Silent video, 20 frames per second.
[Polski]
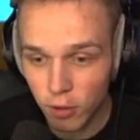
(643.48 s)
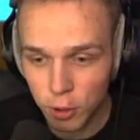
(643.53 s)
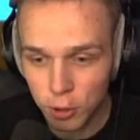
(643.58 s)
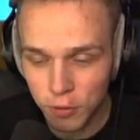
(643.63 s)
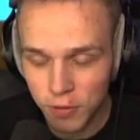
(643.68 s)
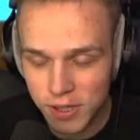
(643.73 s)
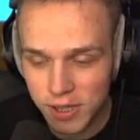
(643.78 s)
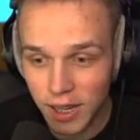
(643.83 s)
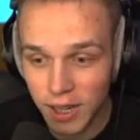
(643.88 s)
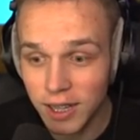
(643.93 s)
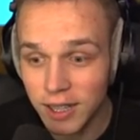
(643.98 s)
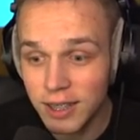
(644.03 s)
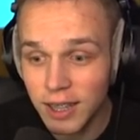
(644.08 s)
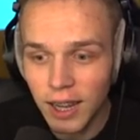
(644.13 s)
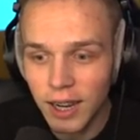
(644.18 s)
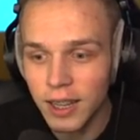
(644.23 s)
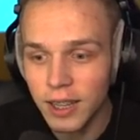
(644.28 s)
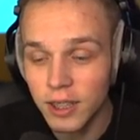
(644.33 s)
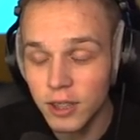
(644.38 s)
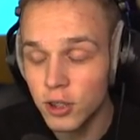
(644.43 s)
dowody, stary,
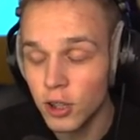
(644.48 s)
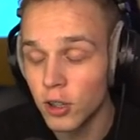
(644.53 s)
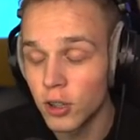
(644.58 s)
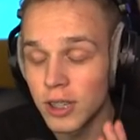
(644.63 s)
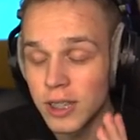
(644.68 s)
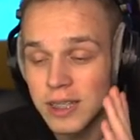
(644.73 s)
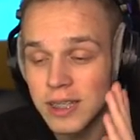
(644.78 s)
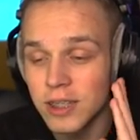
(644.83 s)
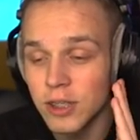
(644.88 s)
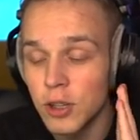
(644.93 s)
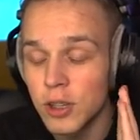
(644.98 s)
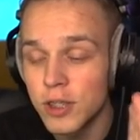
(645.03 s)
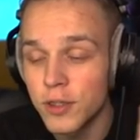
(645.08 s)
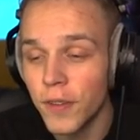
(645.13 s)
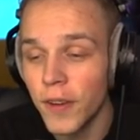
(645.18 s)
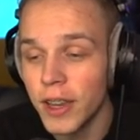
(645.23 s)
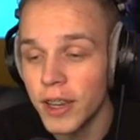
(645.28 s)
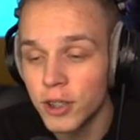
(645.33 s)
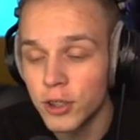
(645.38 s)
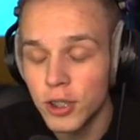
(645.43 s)
dalej, to jest, to jest
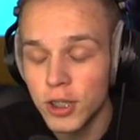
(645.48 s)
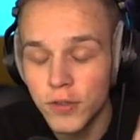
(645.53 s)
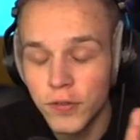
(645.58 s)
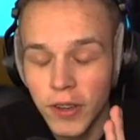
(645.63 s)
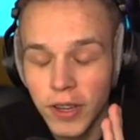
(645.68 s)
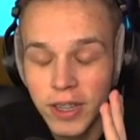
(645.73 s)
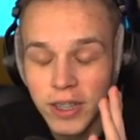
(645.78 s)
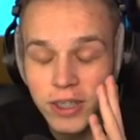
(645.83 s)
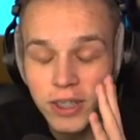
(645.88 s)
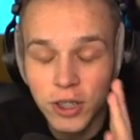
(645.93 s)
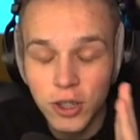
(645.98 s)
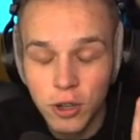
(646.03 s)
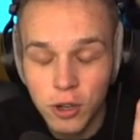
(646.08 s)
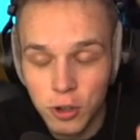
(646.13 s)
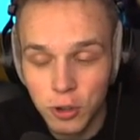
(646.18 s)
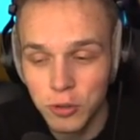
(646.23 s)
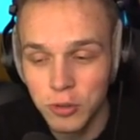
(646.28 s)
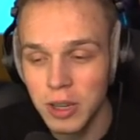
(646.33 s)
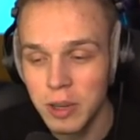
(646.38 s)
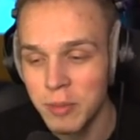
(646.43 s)
fake, to jest fake, Słuchaj.
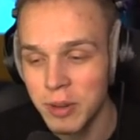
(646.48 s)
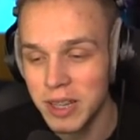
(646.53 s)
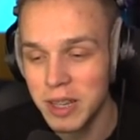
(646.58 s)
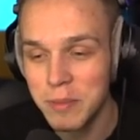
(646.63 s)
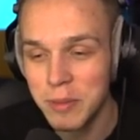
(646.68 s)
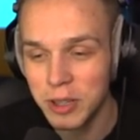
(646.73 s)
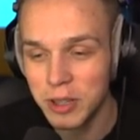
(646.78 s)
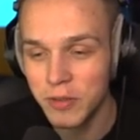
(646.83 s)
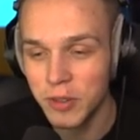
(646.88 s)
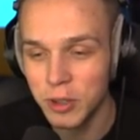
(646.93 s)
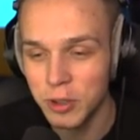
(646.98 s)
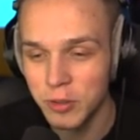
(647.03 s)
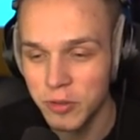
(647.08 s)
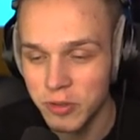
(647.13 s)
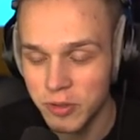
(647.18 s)
nikogo tu nie ma, nie ma dowodów. O